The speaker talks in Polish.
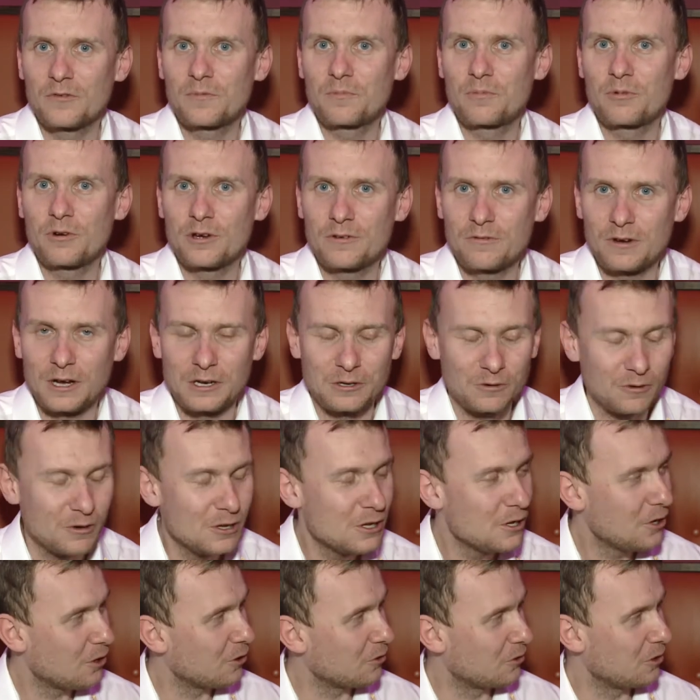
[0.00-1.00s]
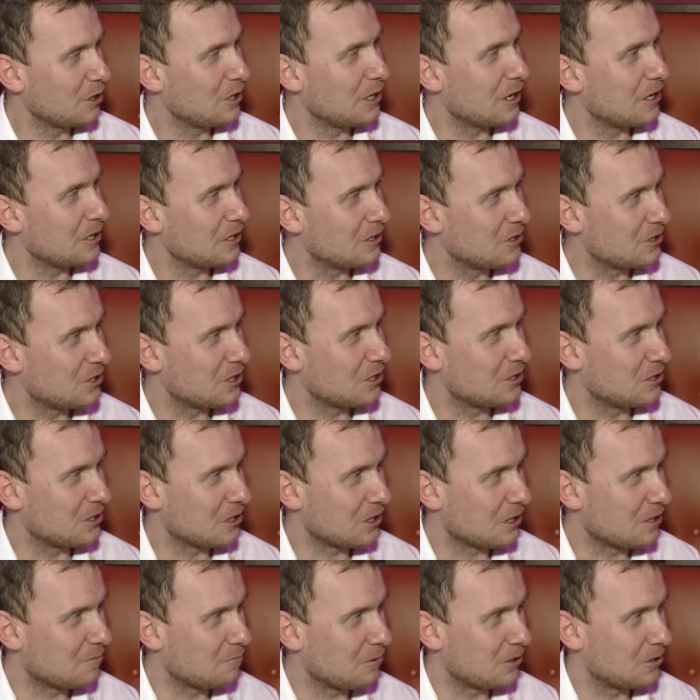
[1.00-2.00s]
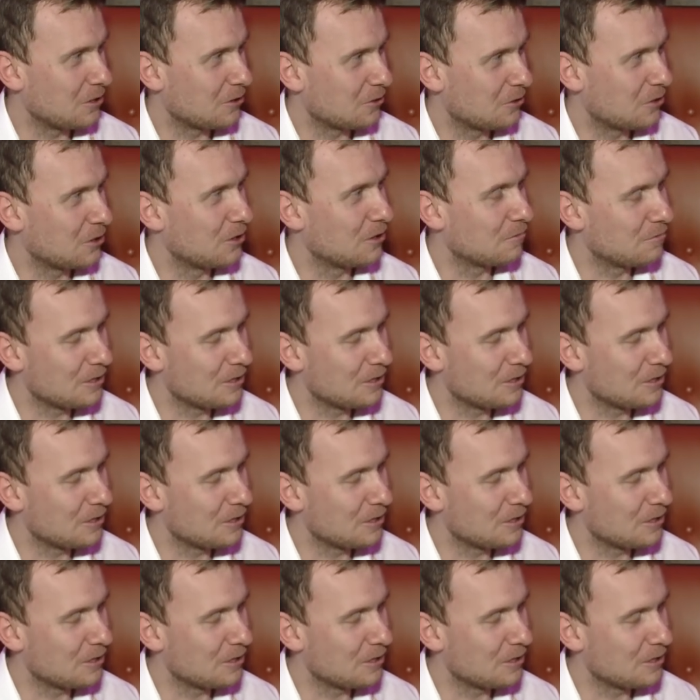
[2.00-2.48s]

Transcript: pływaniu. Otylia Jędrzejczak. Pani Otylio,